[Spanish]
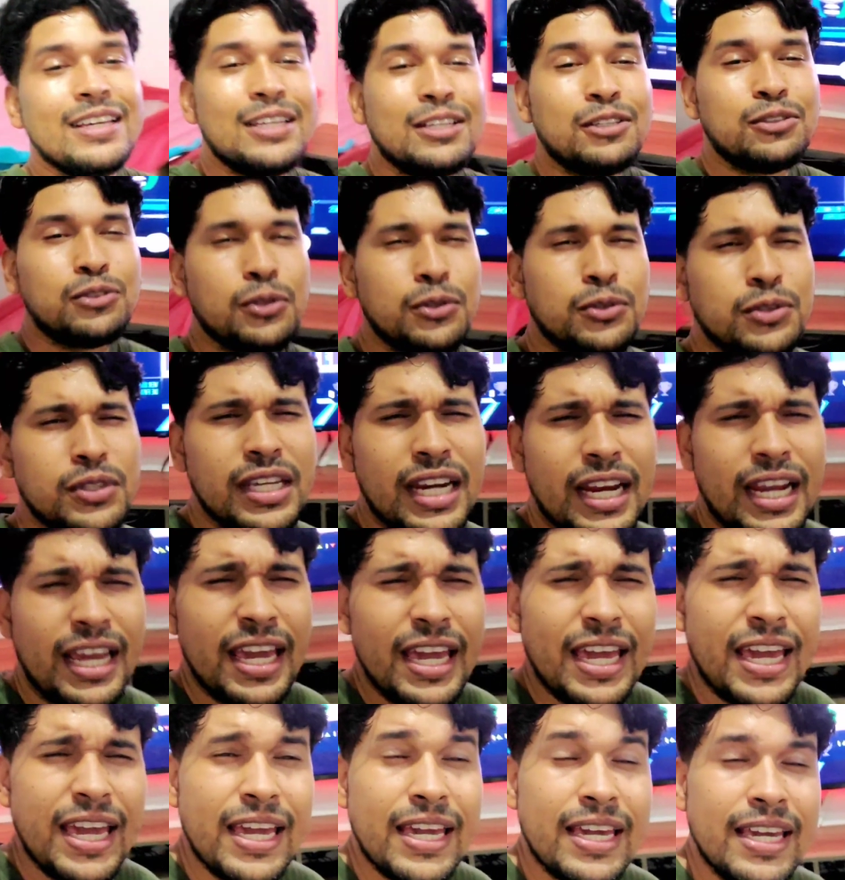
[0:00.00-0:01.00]

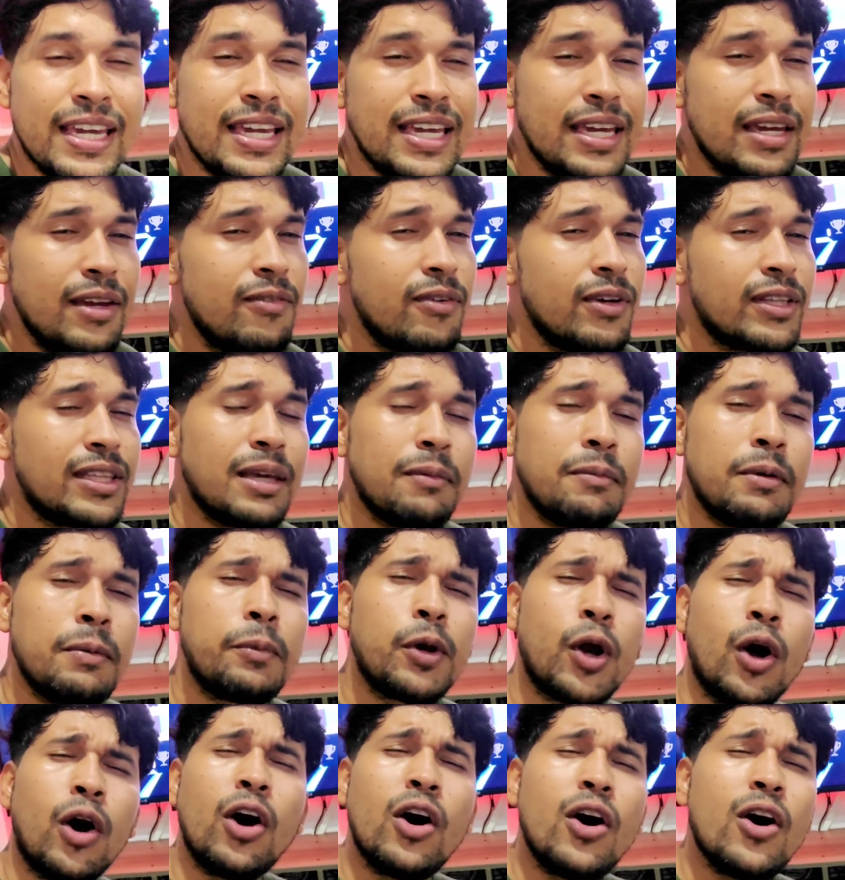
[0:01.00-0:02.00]
Suscríbete, mi
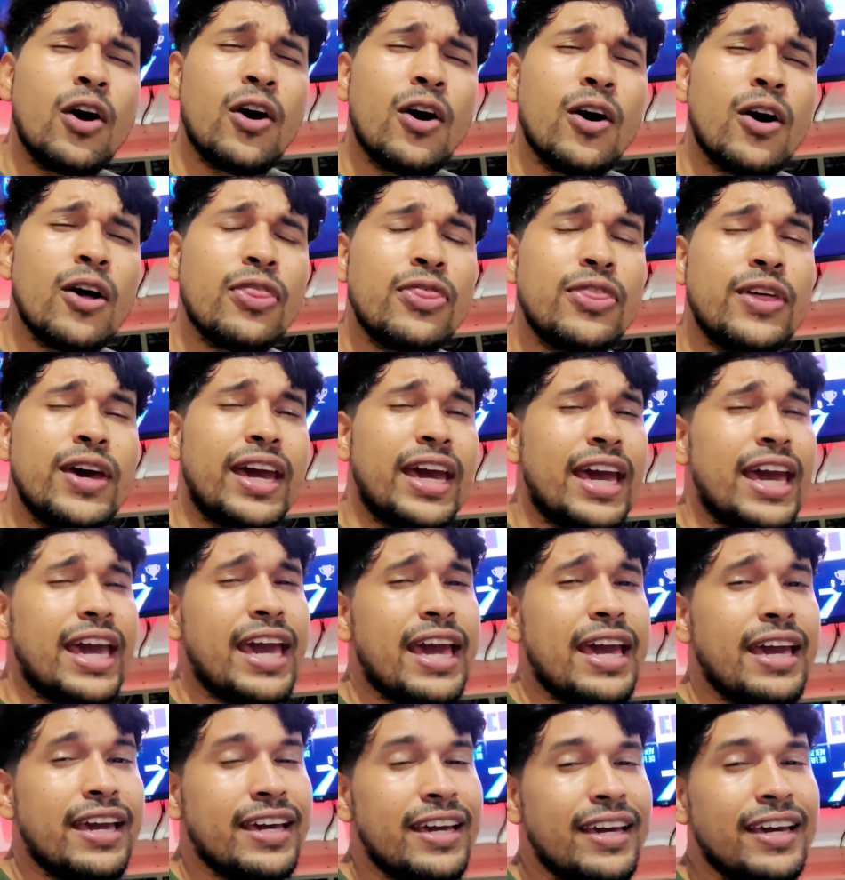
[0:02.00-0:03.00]

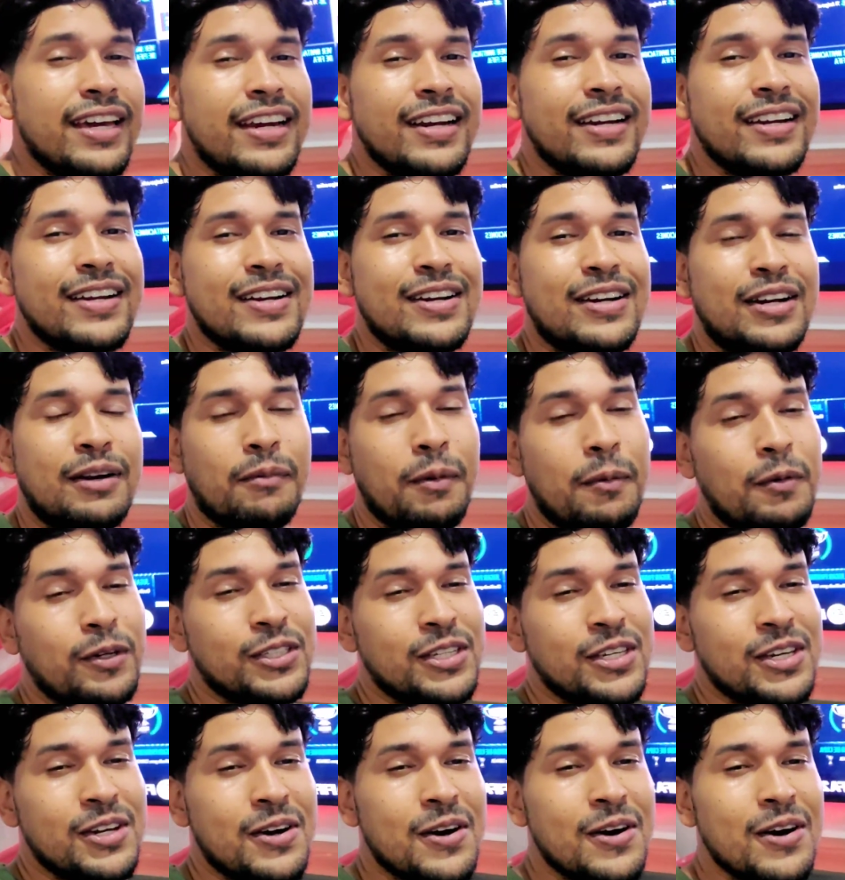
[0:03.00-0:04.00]
brother. Nos vemos,
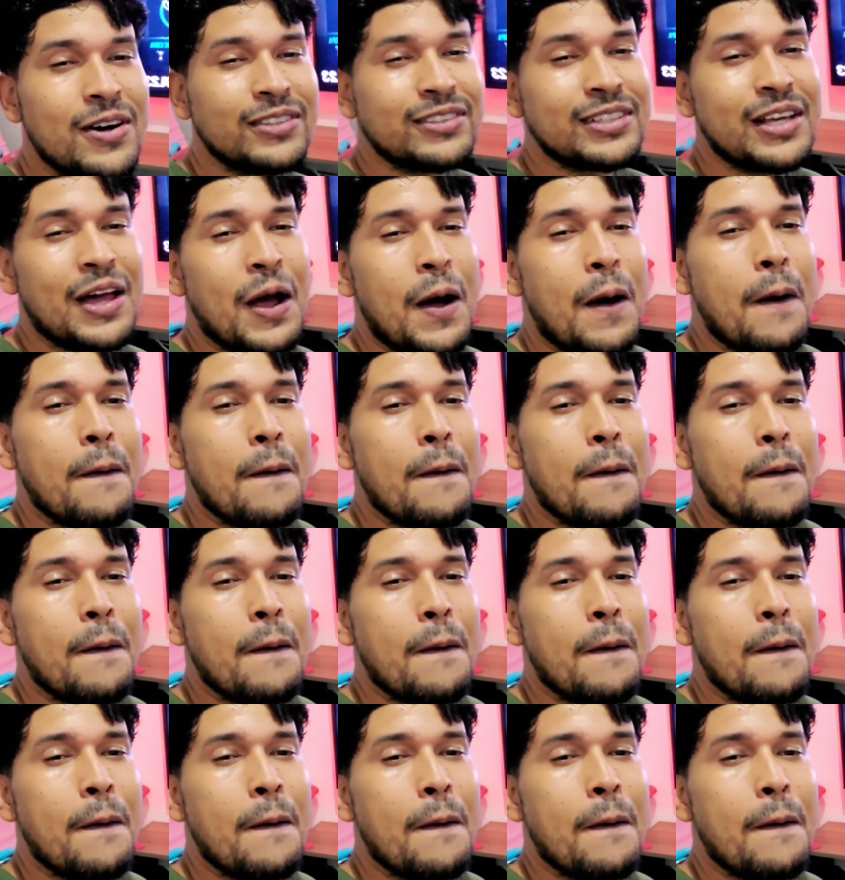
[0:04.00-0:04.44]
chicos.